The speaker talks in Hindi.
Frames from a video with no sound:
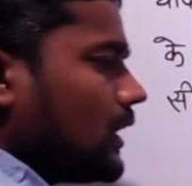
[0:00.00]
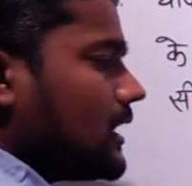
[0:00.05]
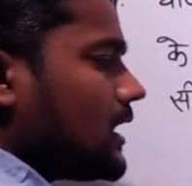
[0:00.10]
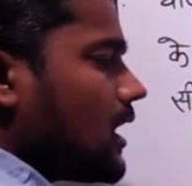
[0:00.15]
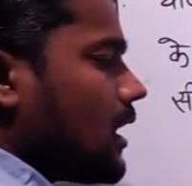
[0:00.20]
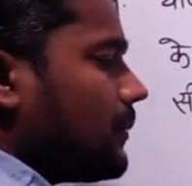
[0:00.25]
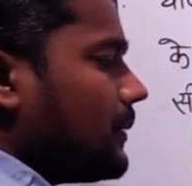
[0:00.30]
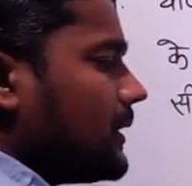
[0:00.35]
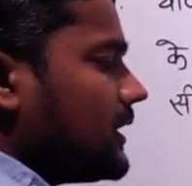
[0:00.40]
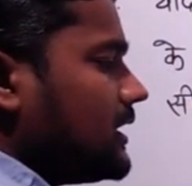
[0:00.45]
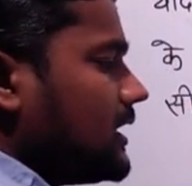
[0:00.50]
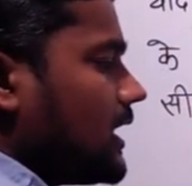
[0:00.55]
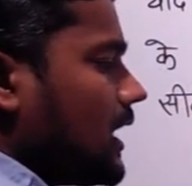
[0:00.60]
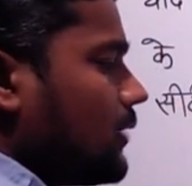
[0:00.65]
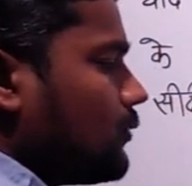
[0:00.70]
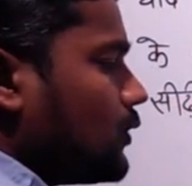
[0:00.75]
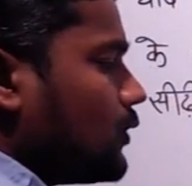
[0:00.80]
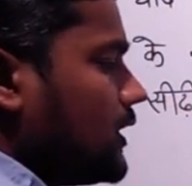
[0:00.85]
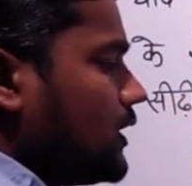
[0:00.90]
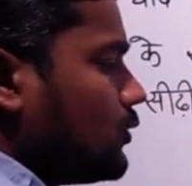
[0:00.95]
यहाँ पे किया है
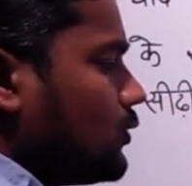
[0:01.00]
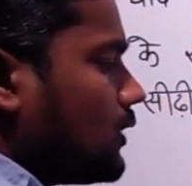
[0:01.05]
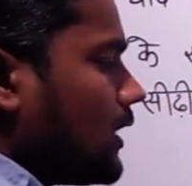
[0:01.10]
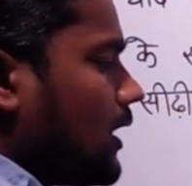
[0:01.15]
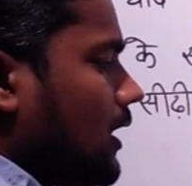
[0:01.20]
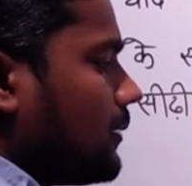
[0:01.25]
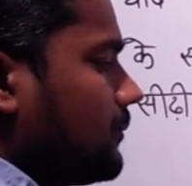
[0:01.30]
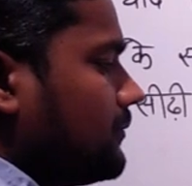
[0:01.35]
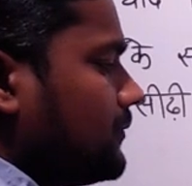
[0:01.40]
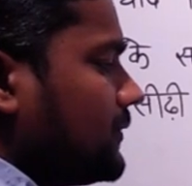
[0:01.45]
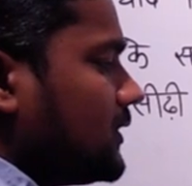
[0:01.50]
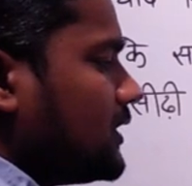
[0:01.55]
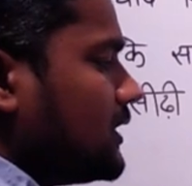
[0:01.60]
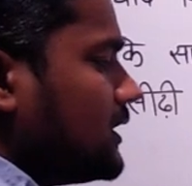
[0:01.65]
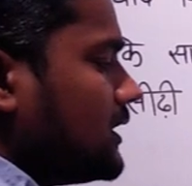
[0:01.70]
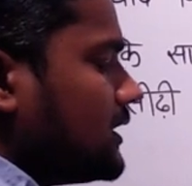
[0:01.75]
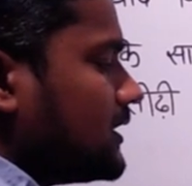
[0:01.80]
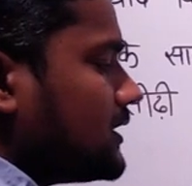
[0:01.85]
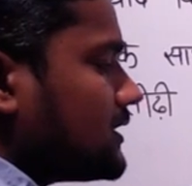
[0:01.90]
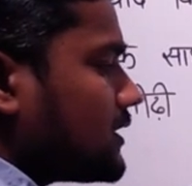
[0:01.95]
वही गुना हम
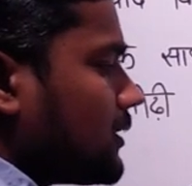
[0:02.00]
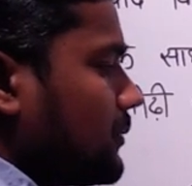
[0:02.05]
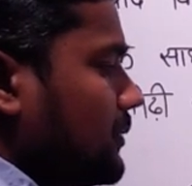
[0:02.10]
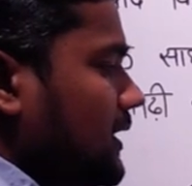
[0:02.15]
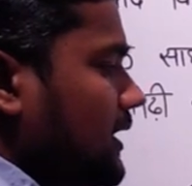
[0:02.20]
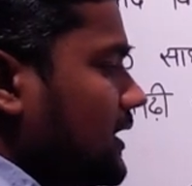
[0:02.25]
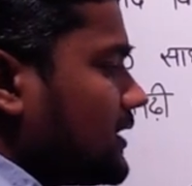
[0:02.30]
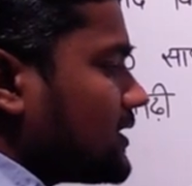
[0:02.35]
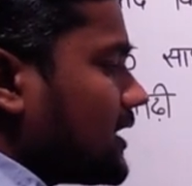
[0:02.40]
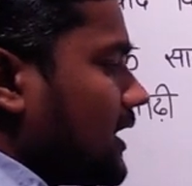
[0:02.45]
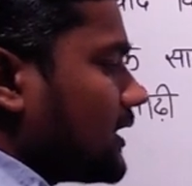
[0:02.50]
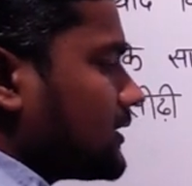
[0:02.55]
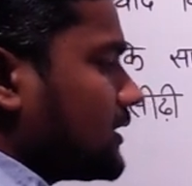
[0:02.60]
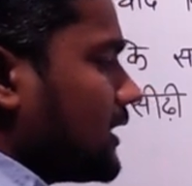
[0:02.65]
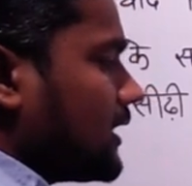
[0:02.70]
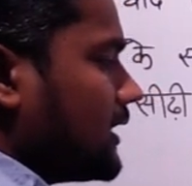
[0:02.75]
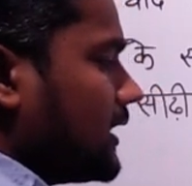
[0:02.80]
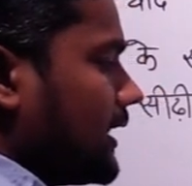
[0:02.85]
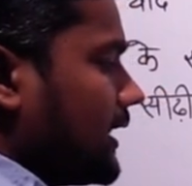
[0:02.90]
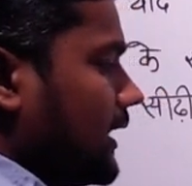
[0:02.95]
सभी के साथ कर
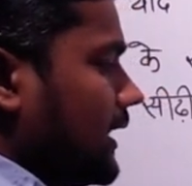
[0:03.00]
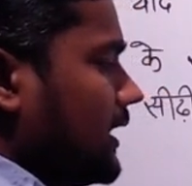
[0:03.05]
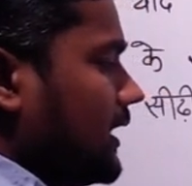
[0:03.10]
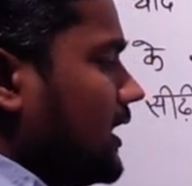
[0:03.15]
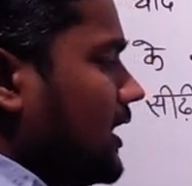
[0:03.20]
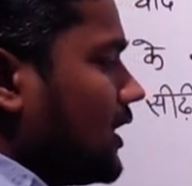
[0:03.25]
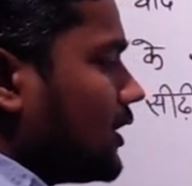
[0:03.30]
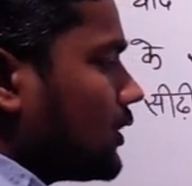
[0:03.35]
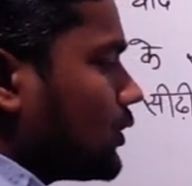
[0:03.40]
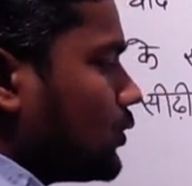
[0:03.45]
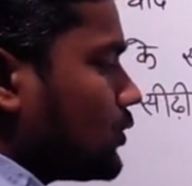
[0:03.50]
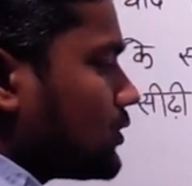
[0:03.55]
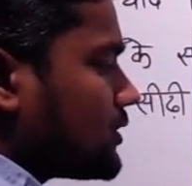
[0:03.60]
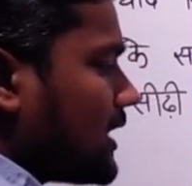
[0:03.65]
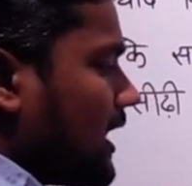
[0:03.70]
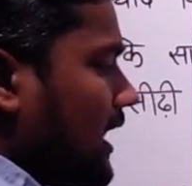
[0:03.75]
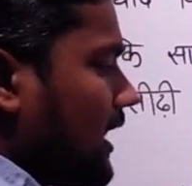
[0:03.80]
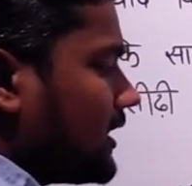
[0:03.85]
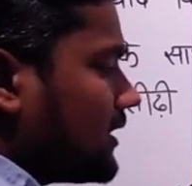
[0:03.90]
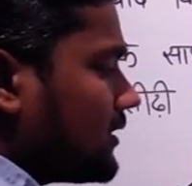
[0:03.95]
देंगे तो
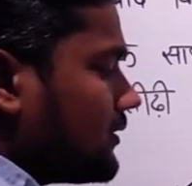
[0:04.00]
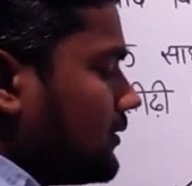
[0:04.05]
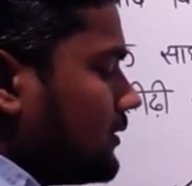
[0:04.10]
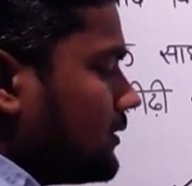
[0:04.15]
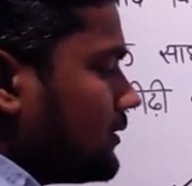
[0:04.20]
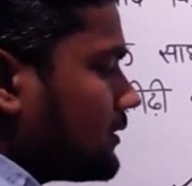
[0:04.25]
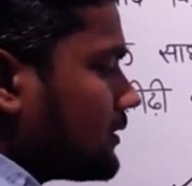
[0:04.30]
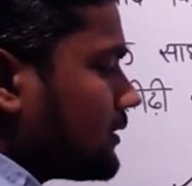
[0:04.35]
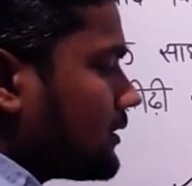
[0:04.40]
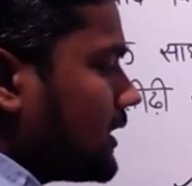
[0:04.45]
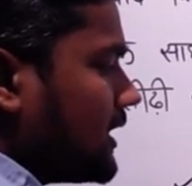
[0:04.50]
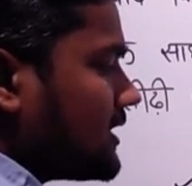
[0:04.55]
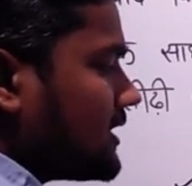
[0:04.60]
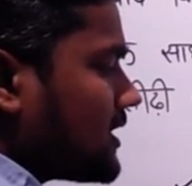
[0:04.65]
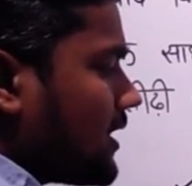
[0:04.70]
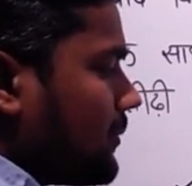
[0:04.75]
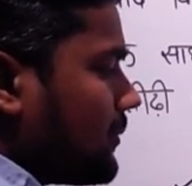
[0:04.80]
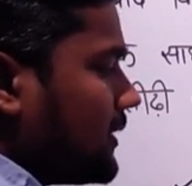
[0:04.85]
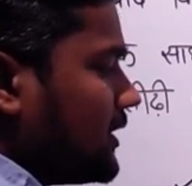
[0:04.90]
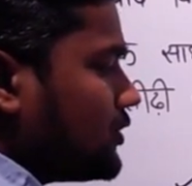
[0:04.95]
साठ के
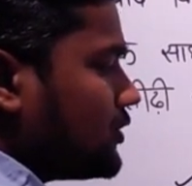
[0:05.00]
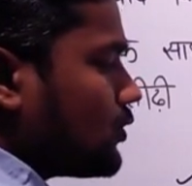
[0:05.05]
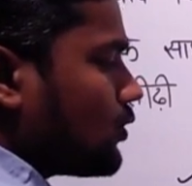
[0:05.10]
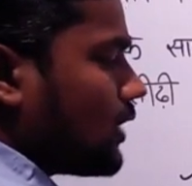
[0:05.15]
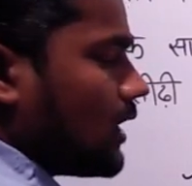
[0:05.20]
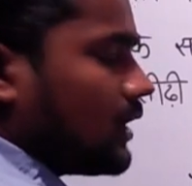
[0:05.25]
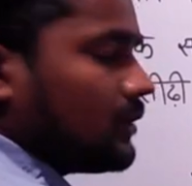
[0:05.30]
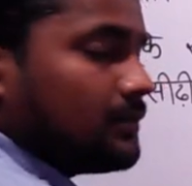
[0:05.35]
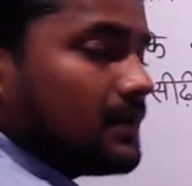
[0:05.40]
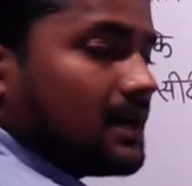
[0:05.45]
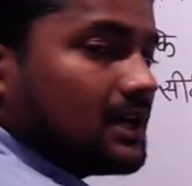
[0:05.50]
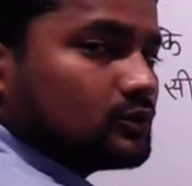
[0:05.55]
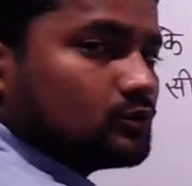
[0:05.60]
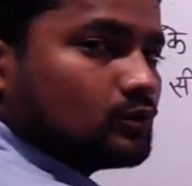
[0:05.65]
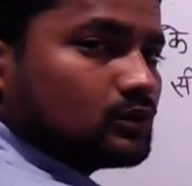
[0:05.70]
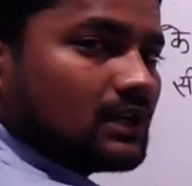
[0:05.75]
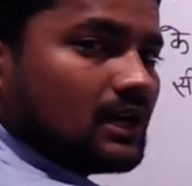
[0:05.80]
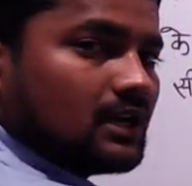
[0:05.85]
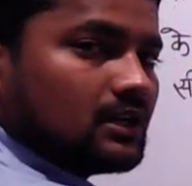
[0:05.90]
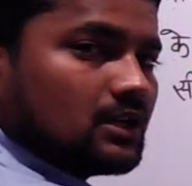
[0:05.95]
सामने जो अनुपात
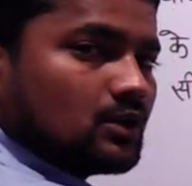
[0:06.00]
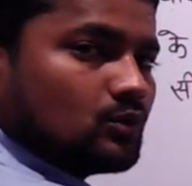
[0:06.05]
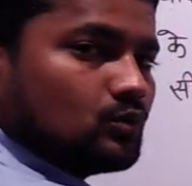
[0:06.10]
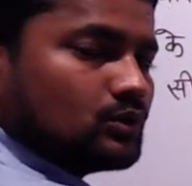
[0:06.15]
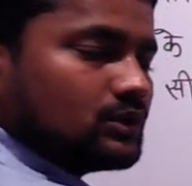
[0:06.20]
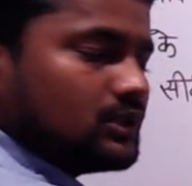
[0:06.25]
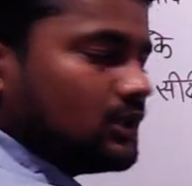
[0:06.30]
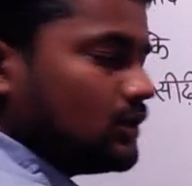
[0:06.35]
होता है अंडर रूट तीन